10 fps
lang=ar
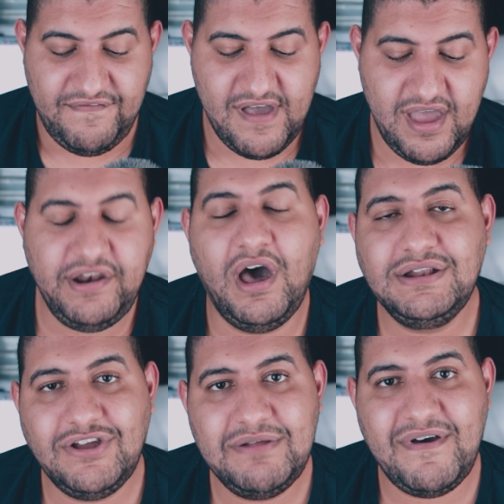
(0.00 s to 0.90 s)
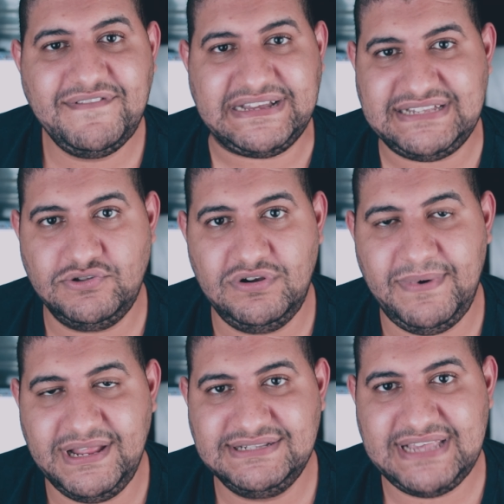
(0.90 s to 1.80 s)
فالنهارده وانا بفتح صندوق
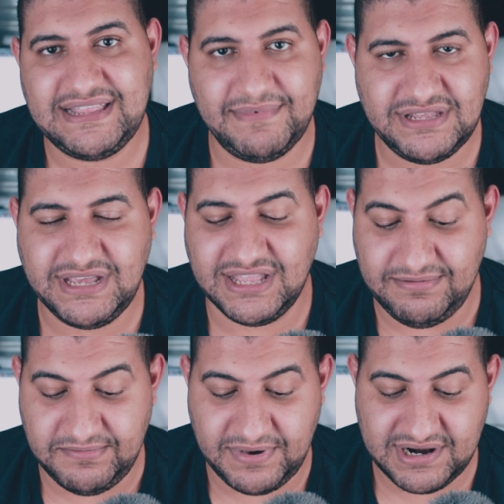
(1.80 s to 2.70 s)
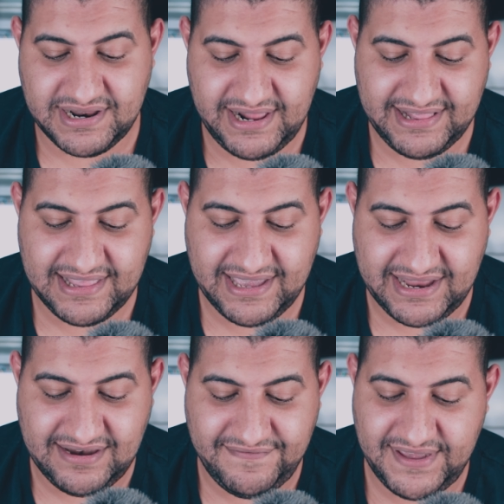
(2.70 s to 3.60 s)
البريد ساعه ما رجعت من بره لقيت لك
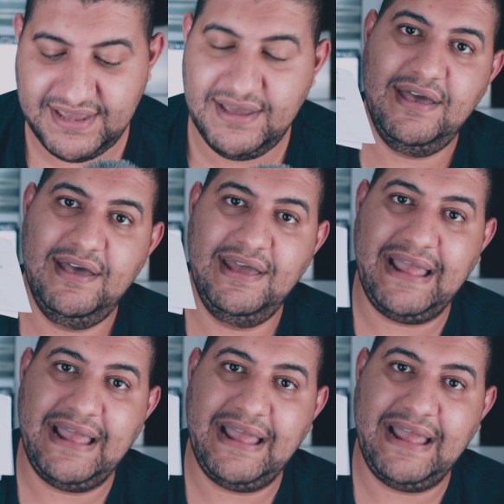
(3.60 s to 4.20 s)
ان في آه،